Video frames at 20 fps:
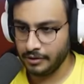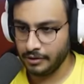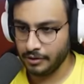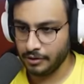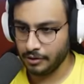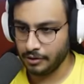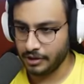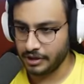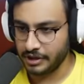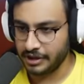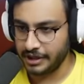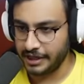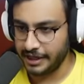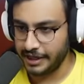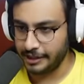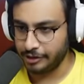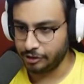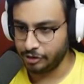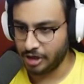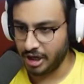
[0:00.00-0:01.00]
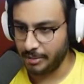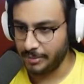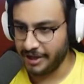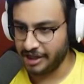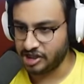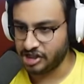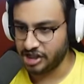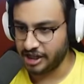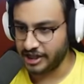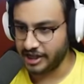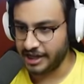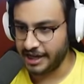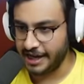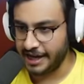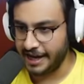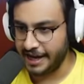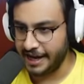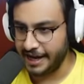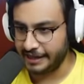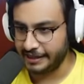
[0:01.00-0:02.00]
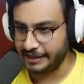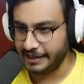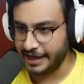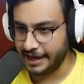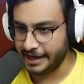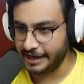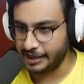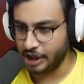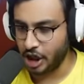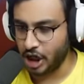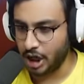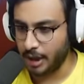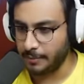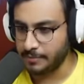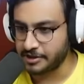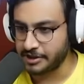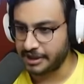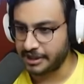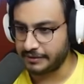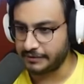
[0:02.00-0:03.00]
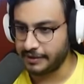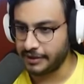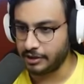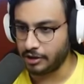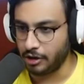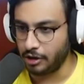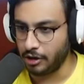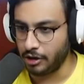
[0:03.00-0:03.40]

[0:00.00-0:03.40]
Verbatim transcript: ओके okay, तो हमें चाहिए एक लाइन का ऑब्जर्वर